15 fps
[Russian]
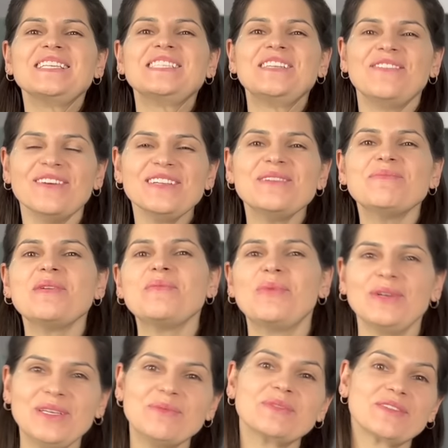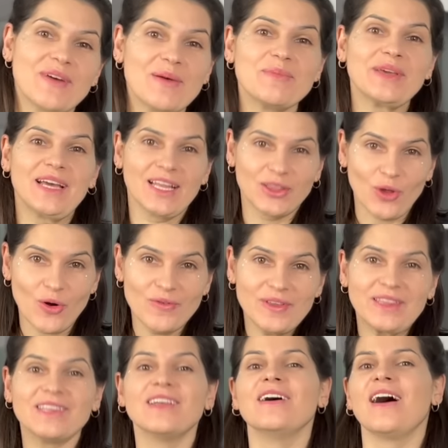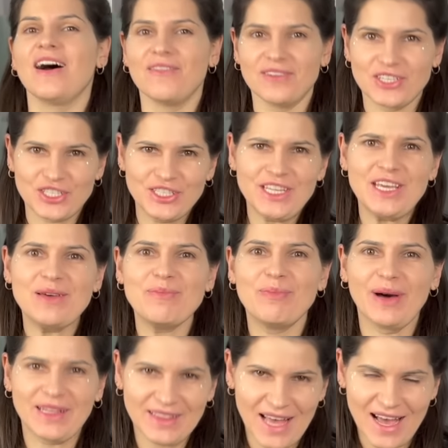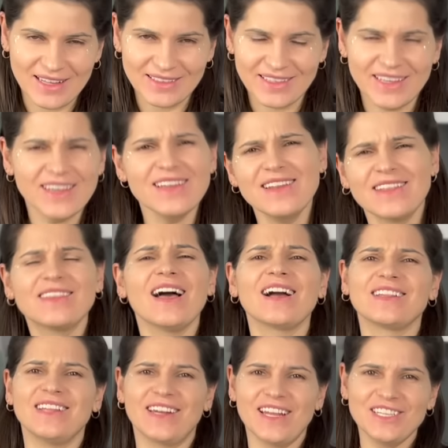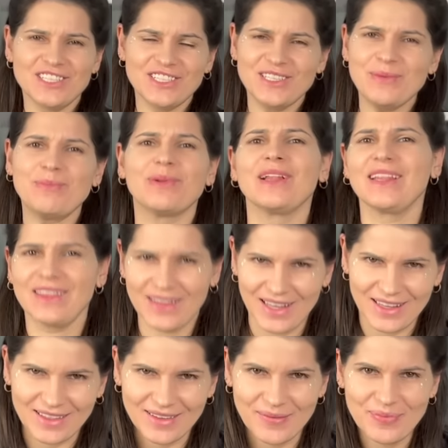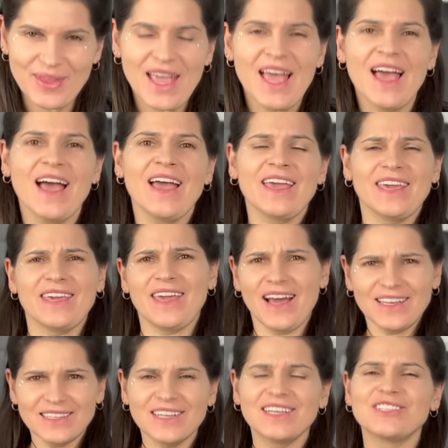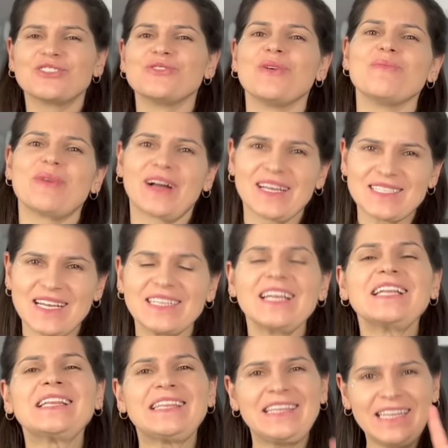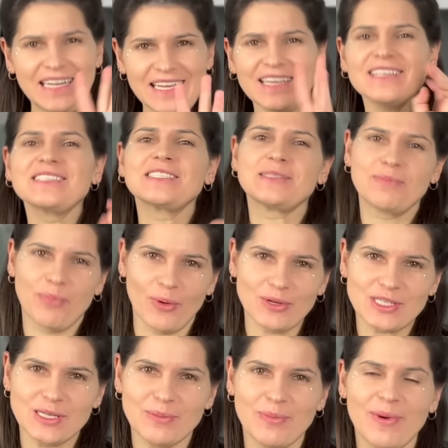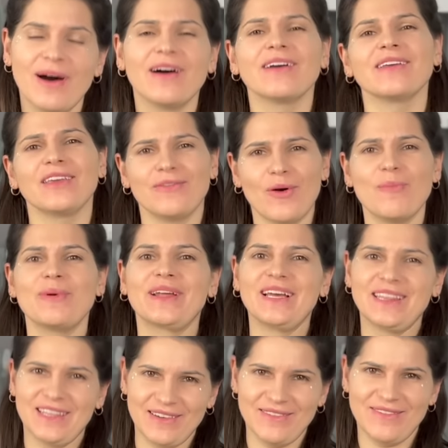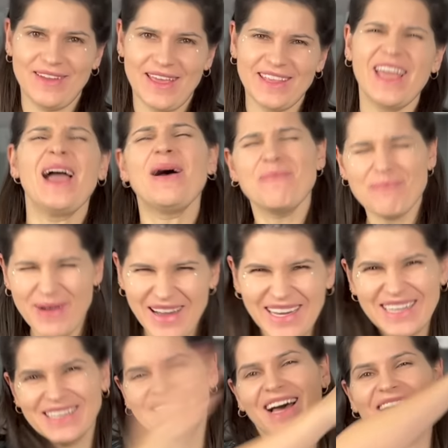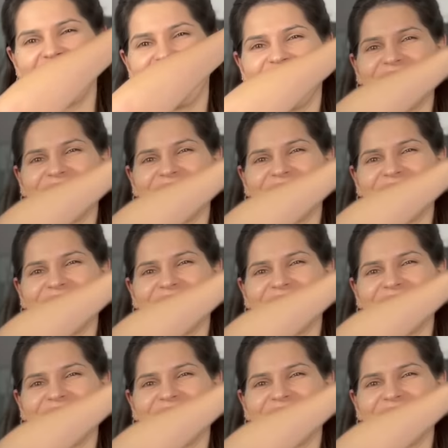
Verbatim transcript: Сегодня мы будем с вами готовить овощные бананы, или так наречені плантан. И я хочу вам показать три способа его приготовления. Погнали!